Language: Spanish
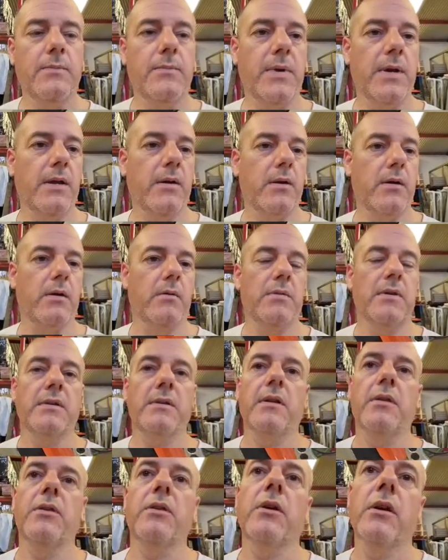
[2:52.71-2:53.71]
Pero mi
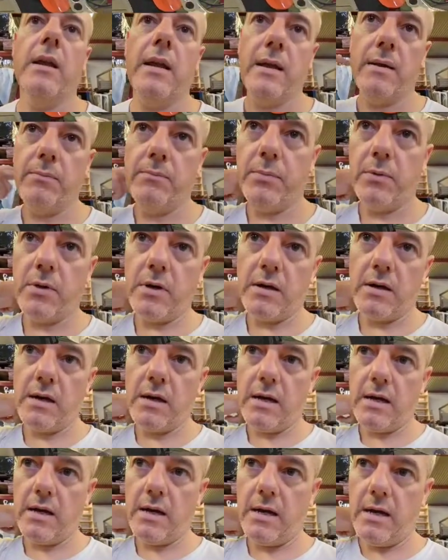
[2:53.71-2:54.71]
intención es
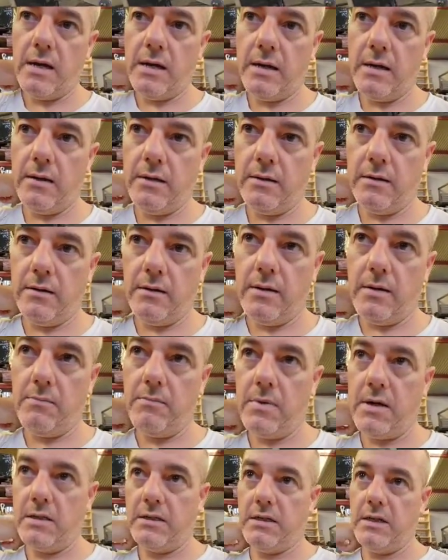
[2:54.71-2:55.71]
ponerla en
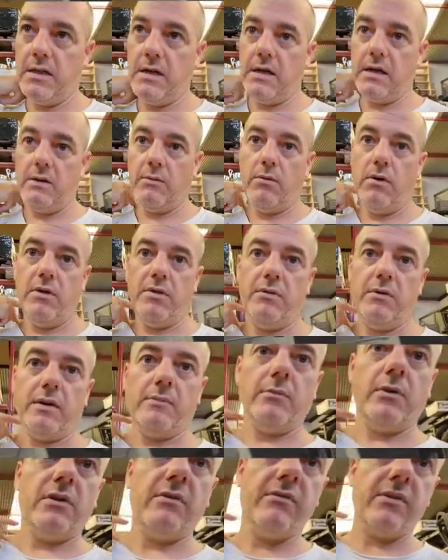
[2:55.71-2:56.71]
marcha. Acabo de hacer una
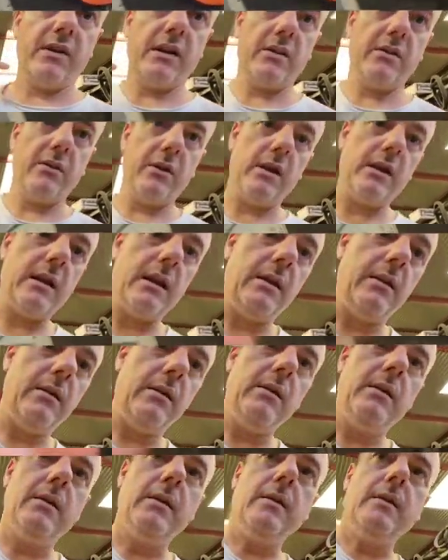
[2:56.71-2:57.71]
modificación aquí.